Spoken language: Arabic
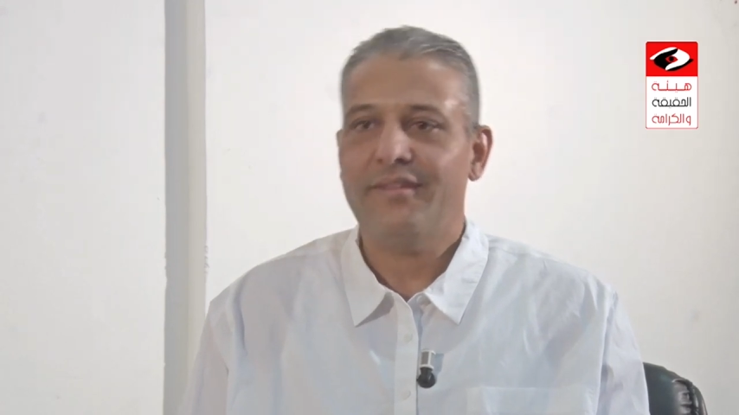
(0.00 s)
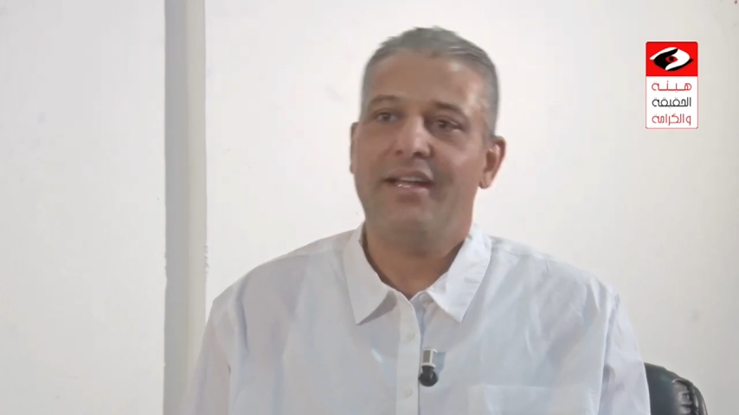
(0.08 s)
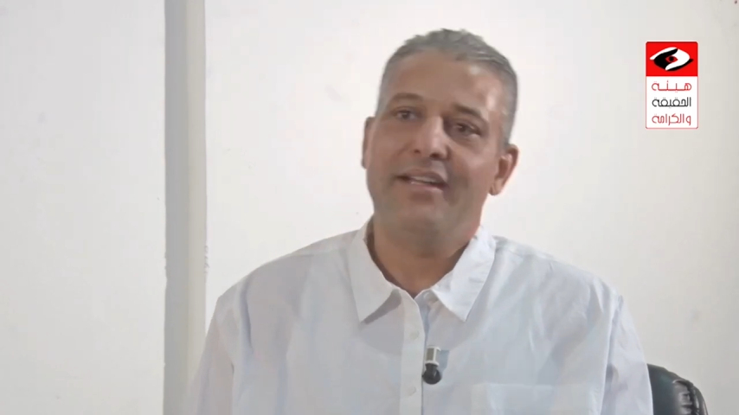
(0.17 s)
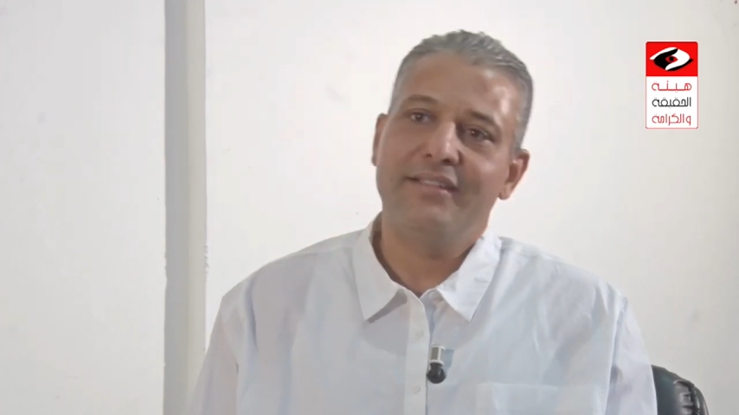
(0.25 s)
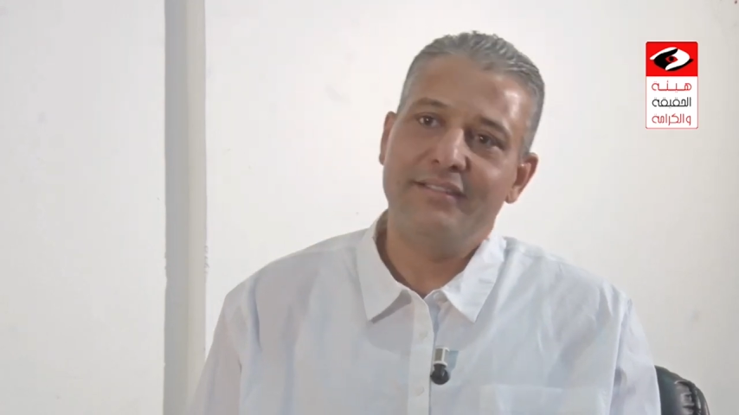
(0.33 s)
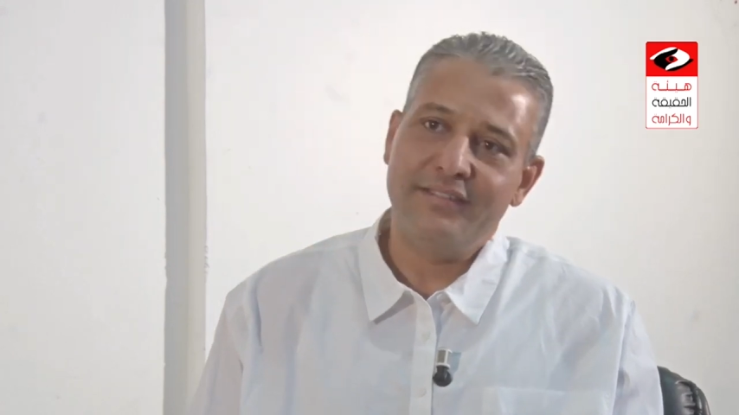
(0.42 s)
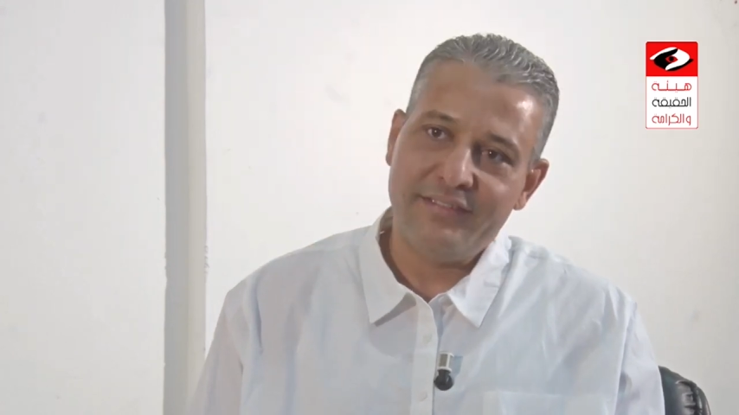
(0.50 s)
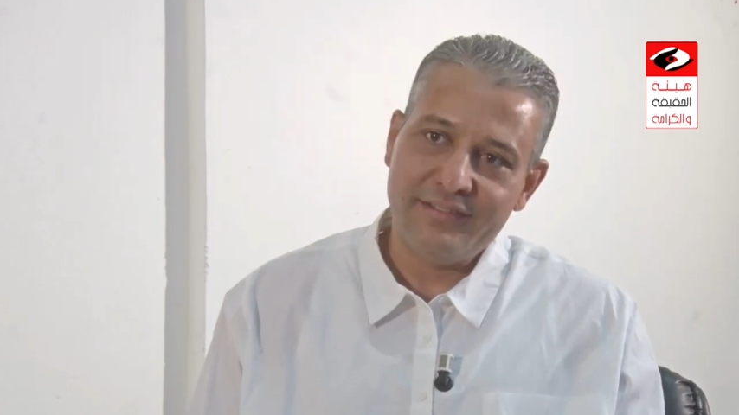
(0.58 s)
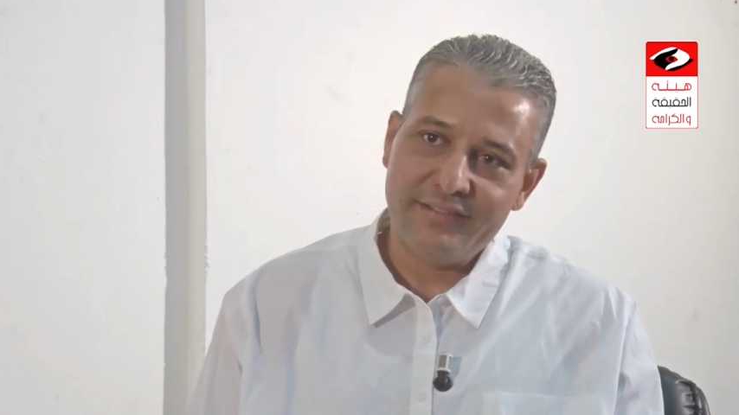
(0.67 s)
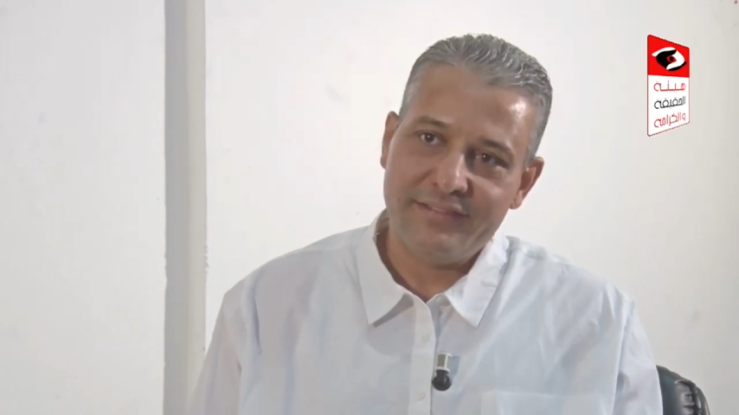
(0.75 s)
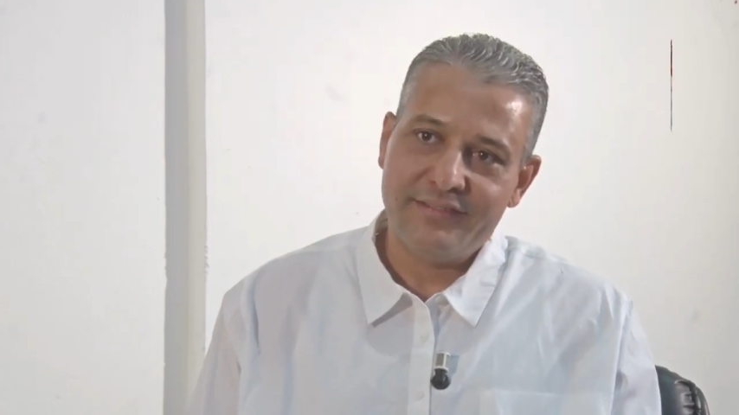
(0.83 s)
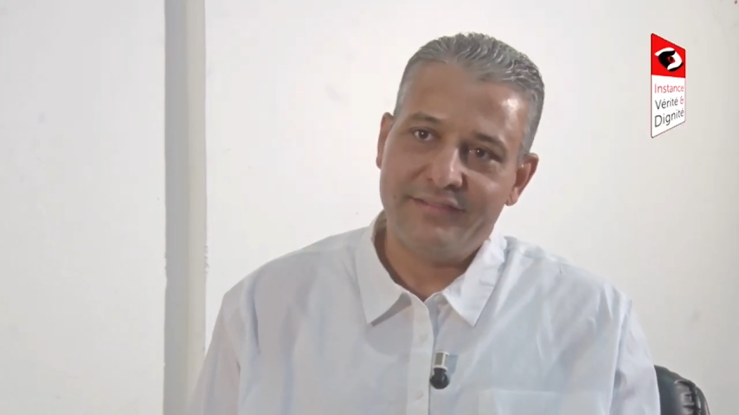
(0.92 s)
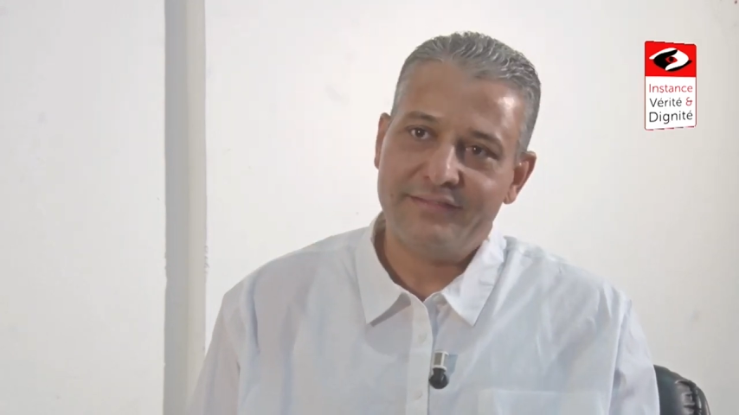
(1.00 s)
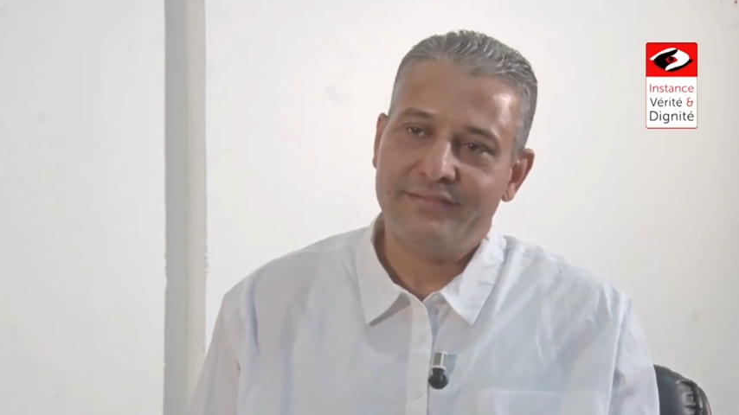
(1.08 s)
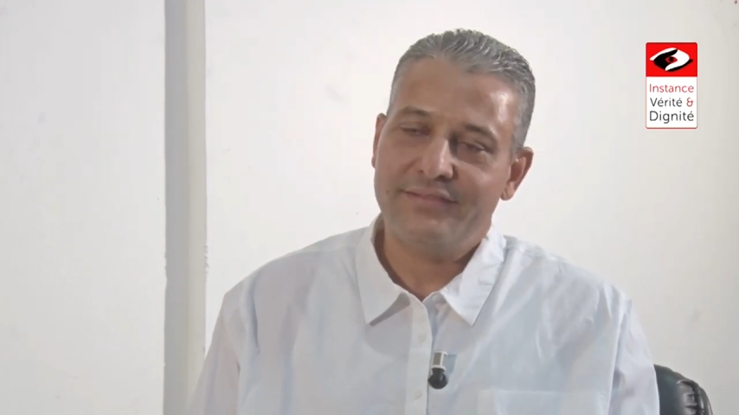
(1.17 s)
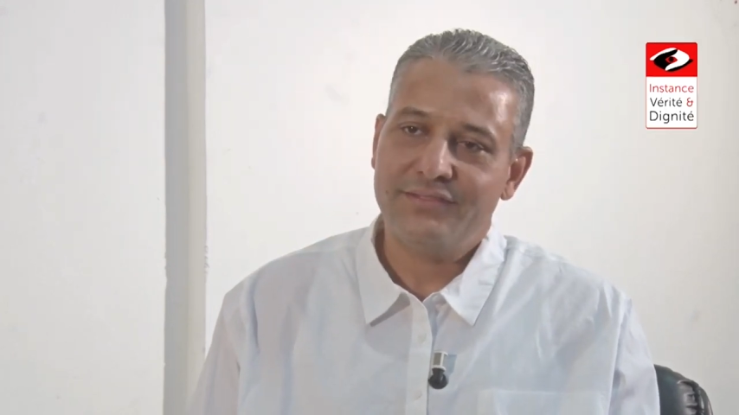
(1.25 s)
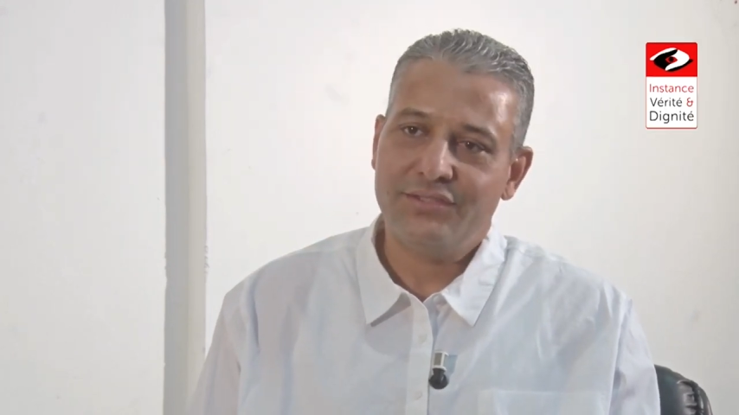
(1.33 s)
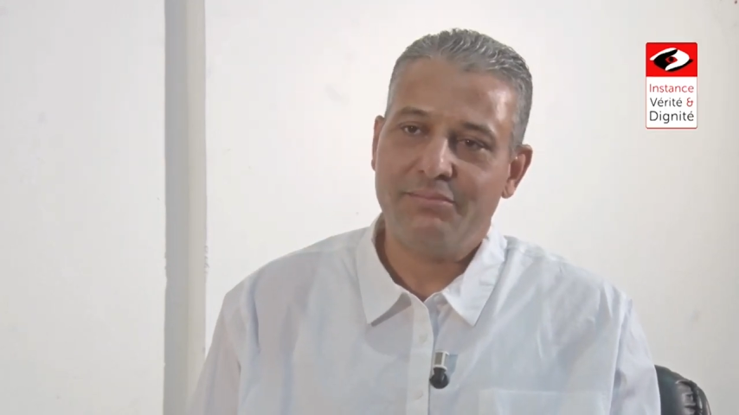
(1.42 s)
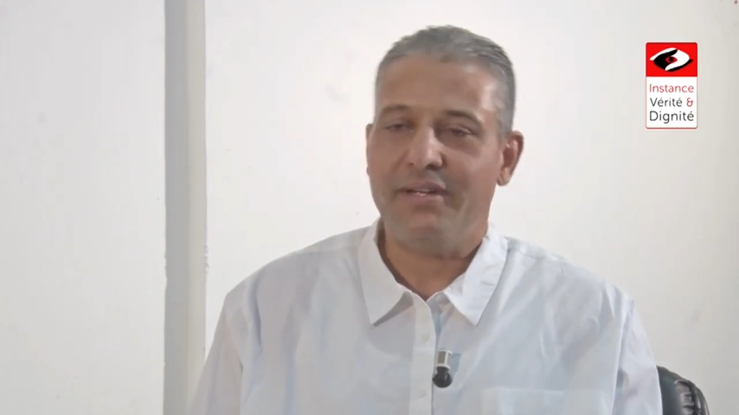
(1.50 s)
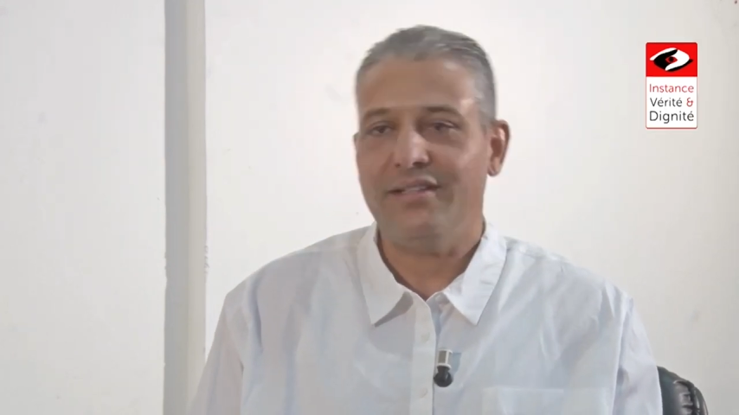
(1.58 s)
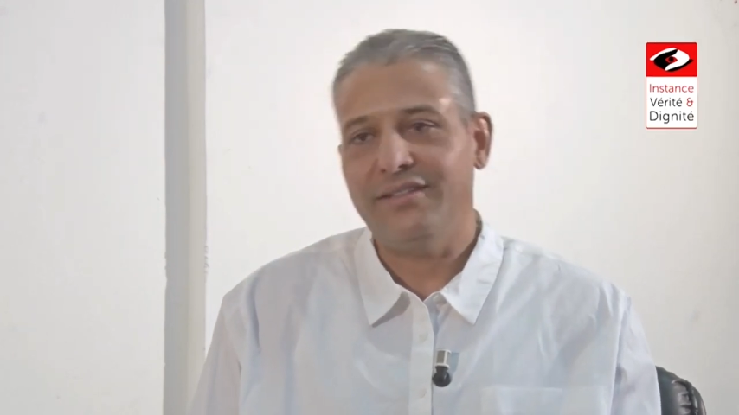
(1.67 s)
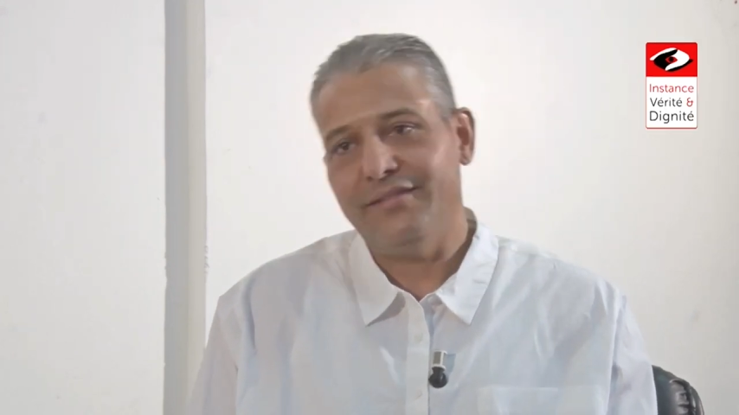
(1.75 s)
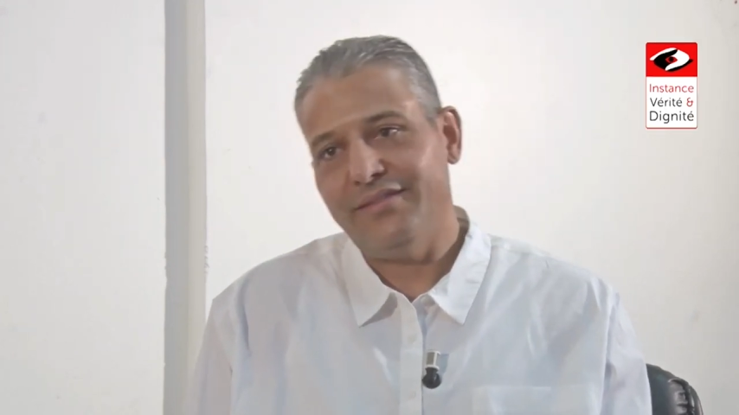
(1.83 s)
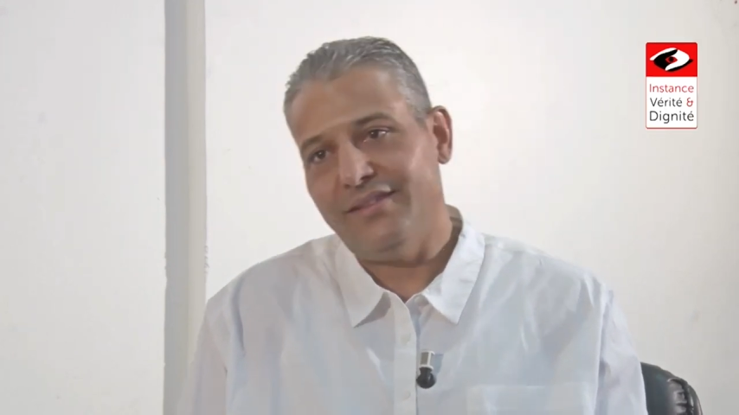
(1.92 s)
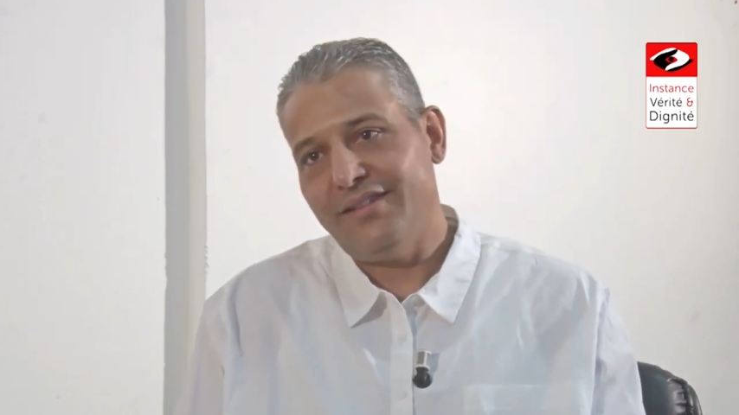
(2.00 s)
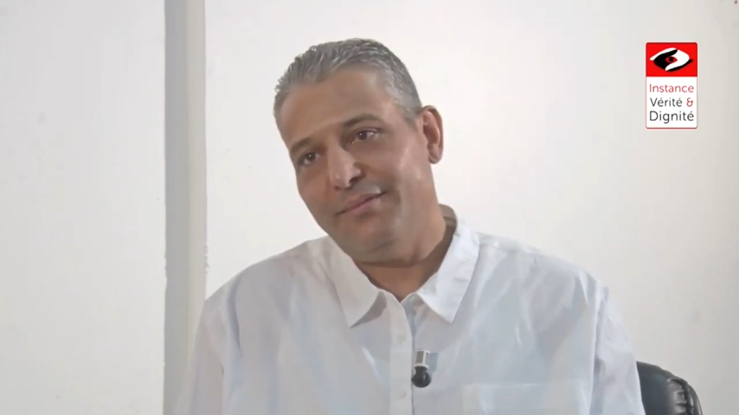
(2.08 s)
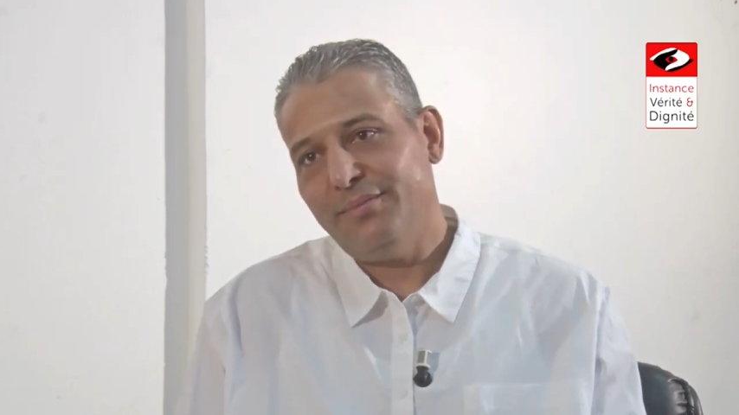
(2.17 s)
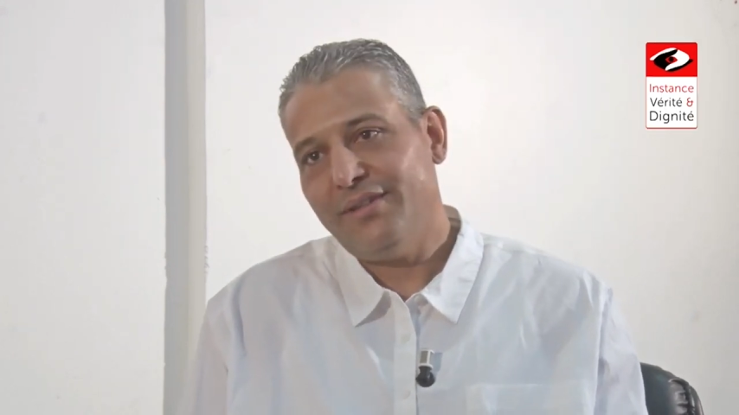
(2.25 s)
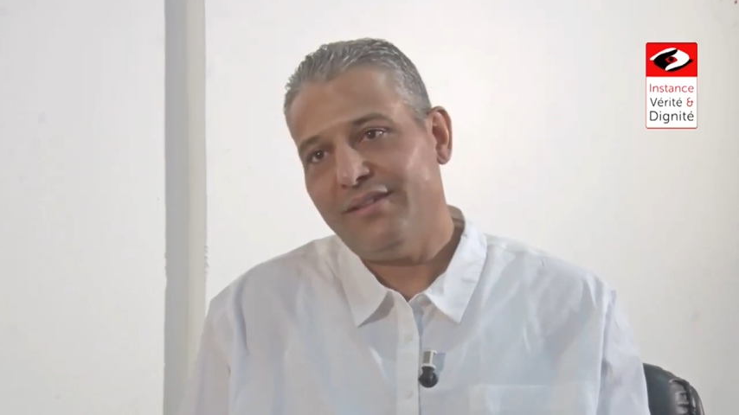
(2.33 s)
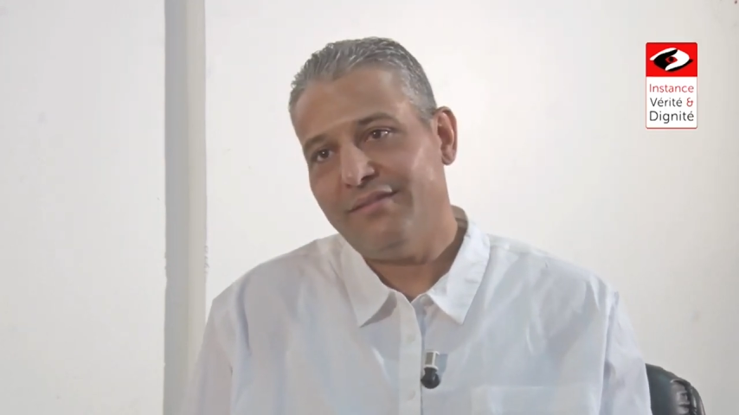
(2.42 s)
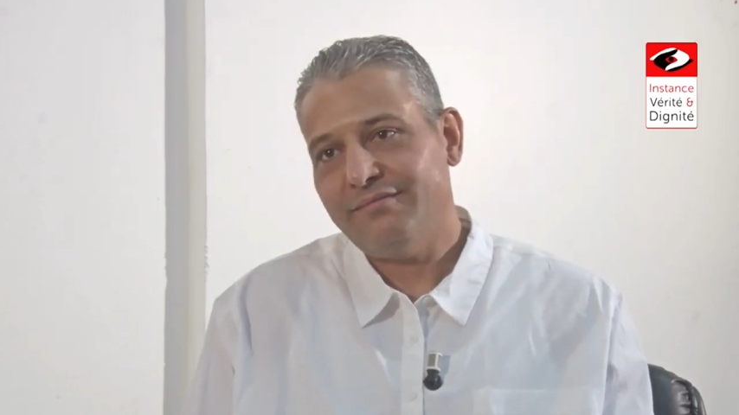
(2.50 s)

عندي جماعتي في ليبيا